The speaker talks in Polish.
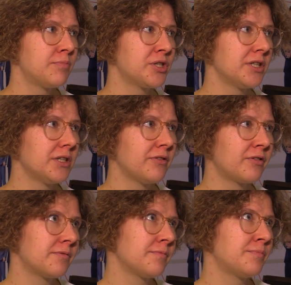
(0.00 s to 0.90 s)
Przy,
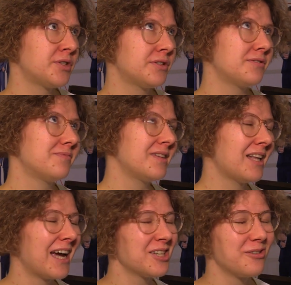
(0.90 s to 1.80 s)

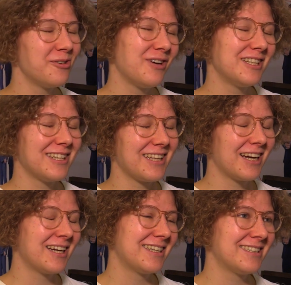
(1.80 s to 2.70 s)
na każdym evencie
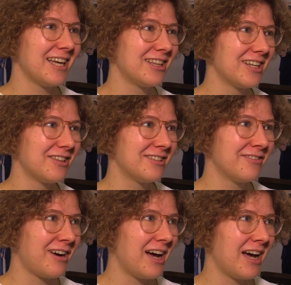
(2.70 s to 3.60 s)
tak z jedno,
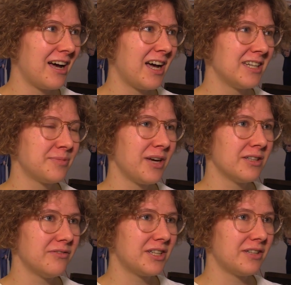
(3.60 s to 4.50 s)
dwa
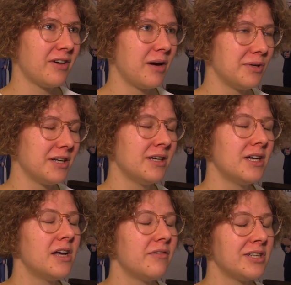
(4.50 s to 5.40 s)
zmiany wykrywamy
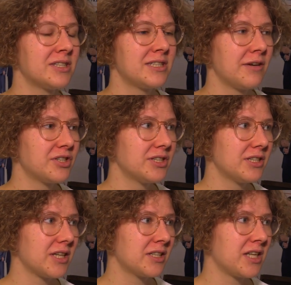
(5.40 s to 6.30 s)
więc zawsze
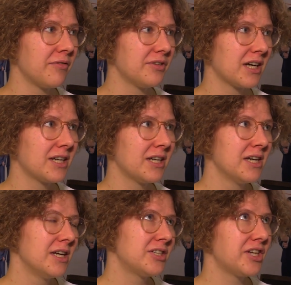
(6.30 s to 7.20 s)
się tak trafi tak
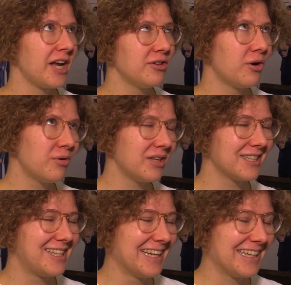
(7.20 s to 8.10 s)
średnio u
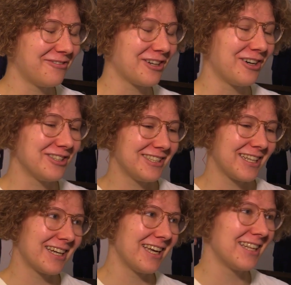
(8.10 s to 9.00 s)
nas to wychodzi
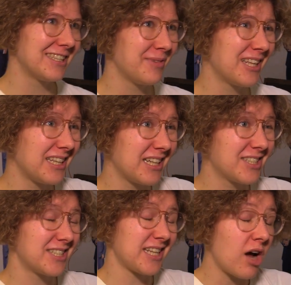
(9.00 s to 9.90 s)
tak jedna zmiana na
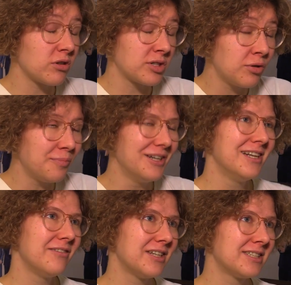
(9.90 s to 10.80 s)
300 osób,
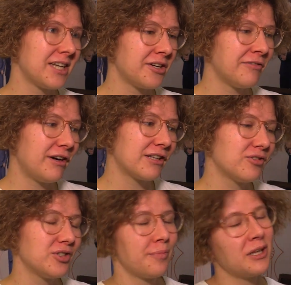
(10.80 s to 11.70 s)
więc serio
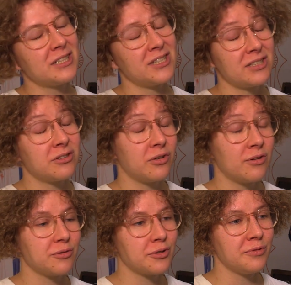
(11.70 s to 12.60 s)
warto się badać raz do
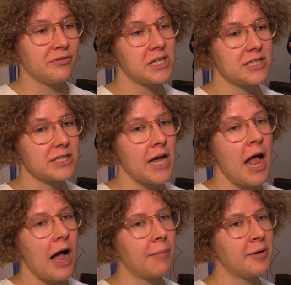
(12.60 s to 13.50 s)
roku, żeby wiedzieć.
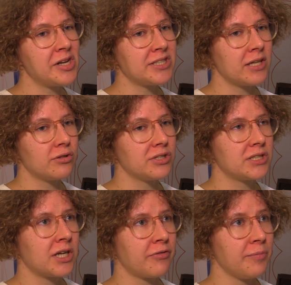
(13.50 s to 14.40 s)
A PSA to
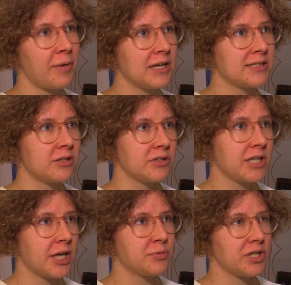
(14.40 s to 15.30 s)
jest krwi palca, to jest
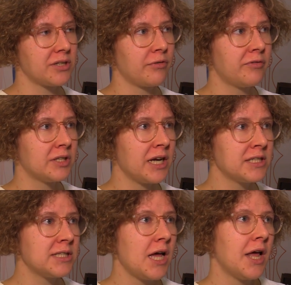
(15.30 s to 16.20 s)
taki przesiewowy test.